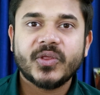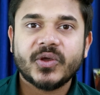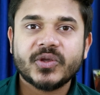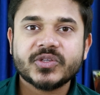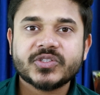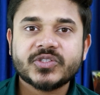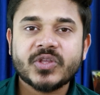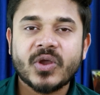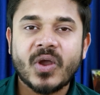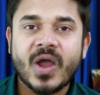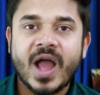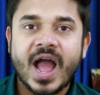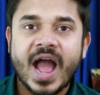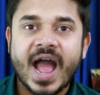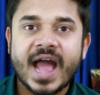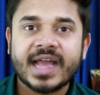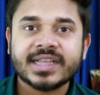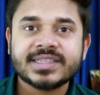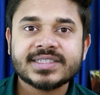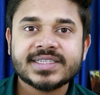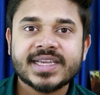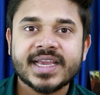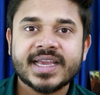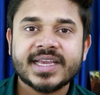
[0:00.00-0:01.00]
दोस्तों
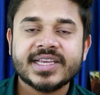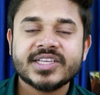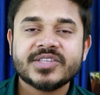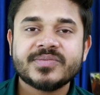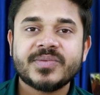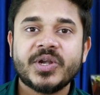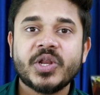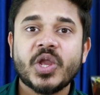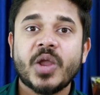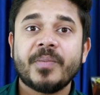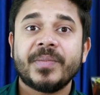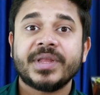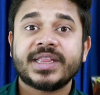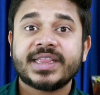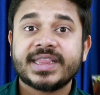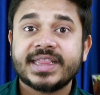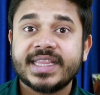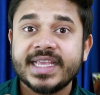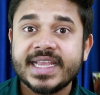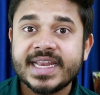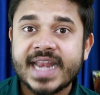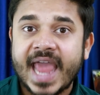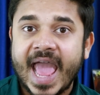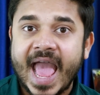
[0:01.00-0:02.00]
आज के इस वीडियो में
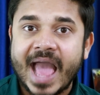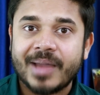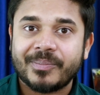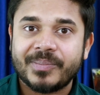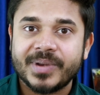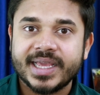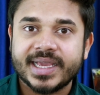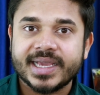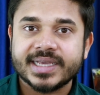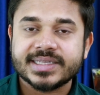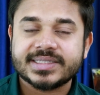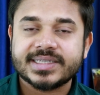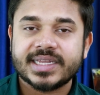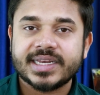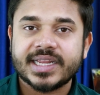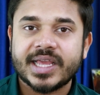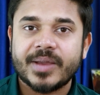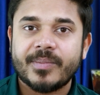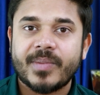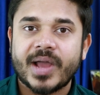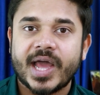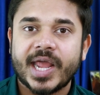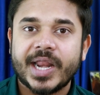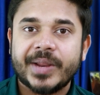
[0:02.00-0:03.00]
तीन एप्लीकेशन
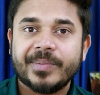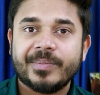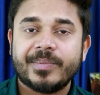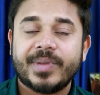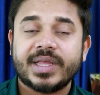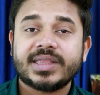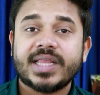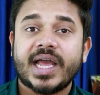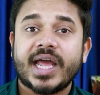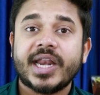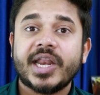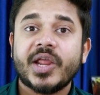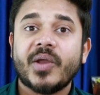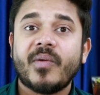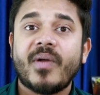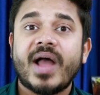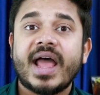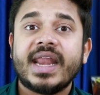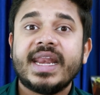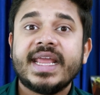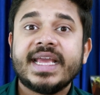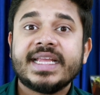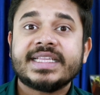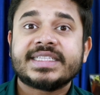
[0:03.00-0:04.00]
के बारे में बताने
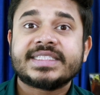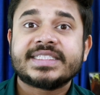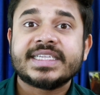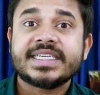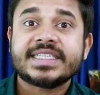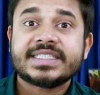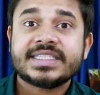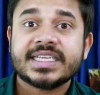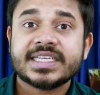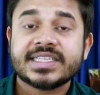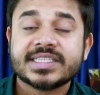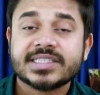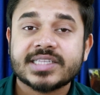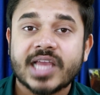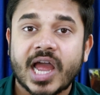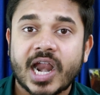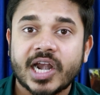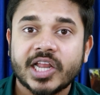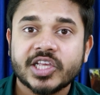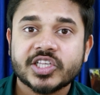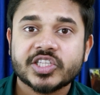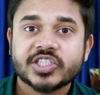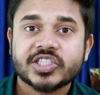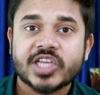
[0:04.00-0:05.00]
वाले हैं जिससे
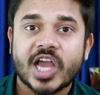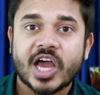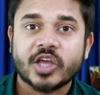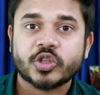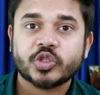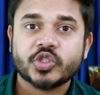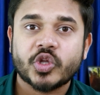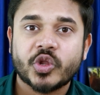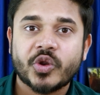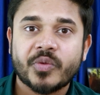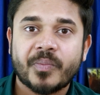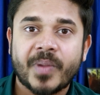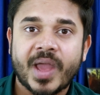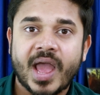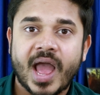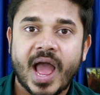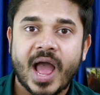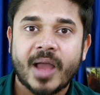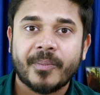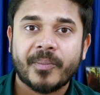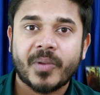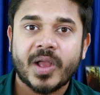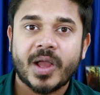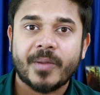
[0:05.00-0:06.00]
साढ़े सात सौ रुपए
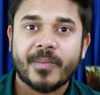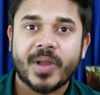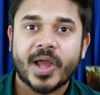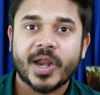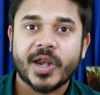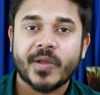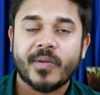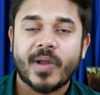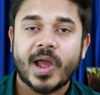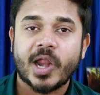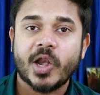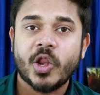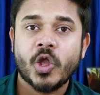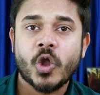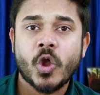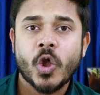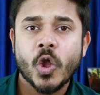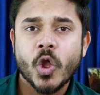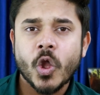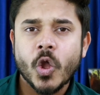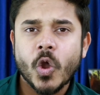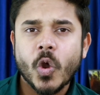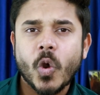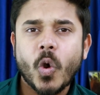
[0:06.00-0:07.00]
आप कमाने वाले हो
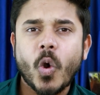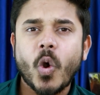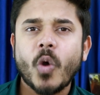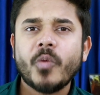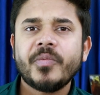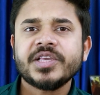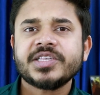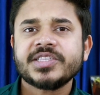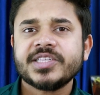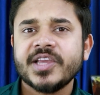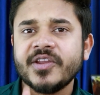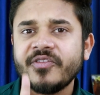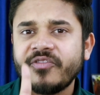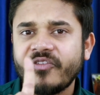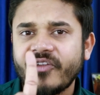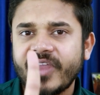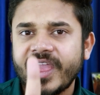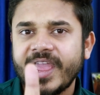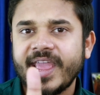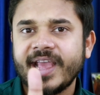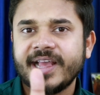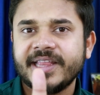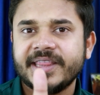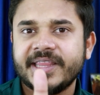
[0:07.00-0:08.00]
वो भी
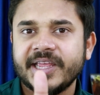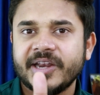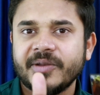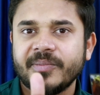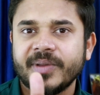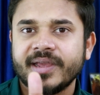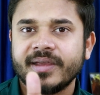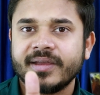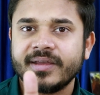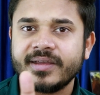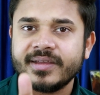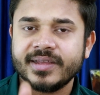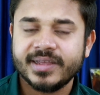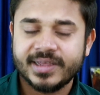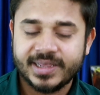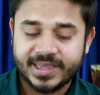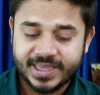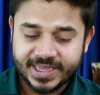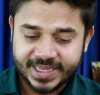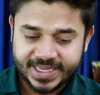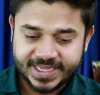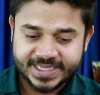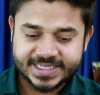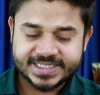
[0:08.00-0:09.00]
सिर्फ एक दिन में
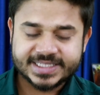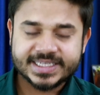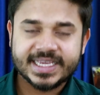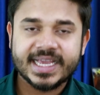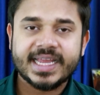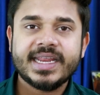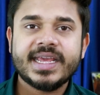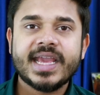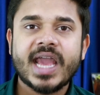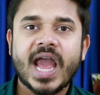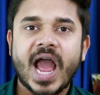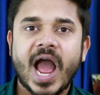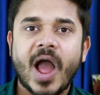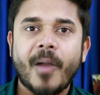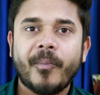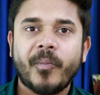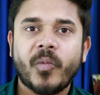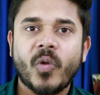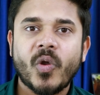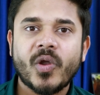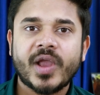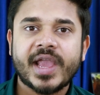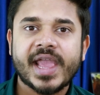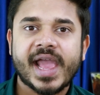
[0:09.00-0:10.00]
इसके लिए
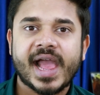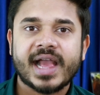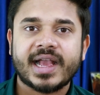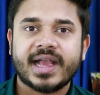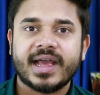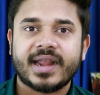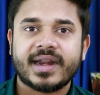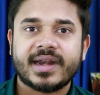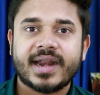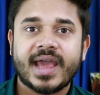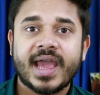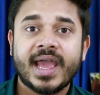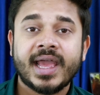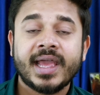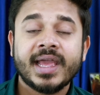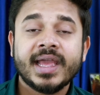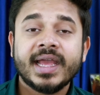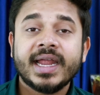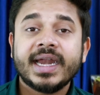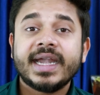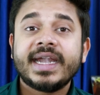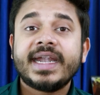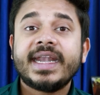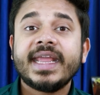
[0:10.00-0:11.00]
आपको क्या करना है
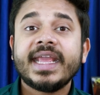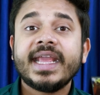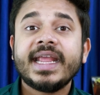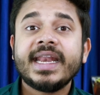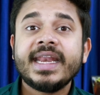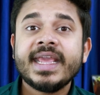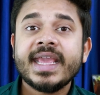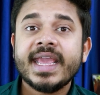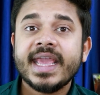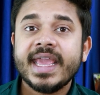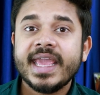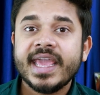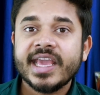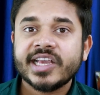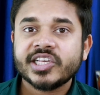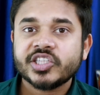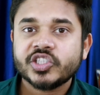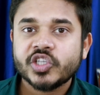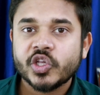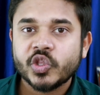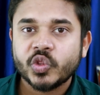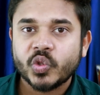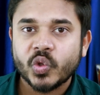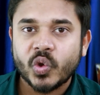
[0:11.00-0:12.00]
डेली एक
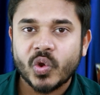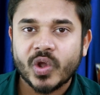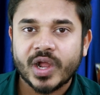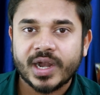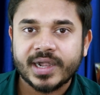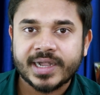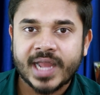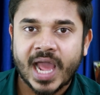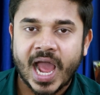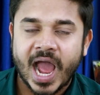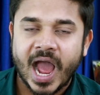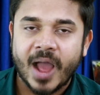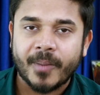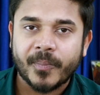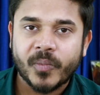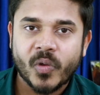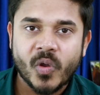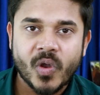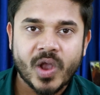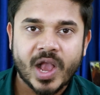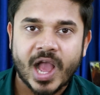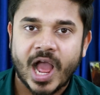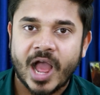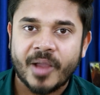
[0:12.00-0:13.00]
से दो घंटा
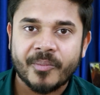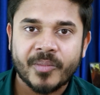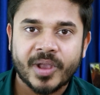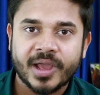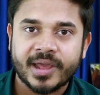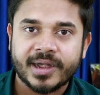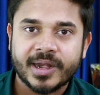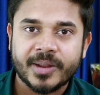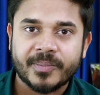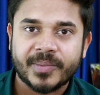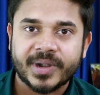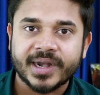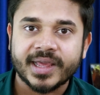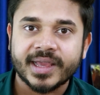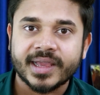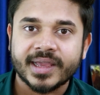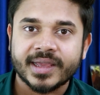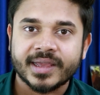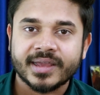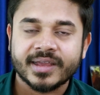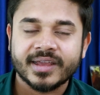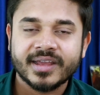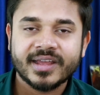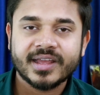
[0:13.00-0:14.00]
आपको काम करने पड़ेंगे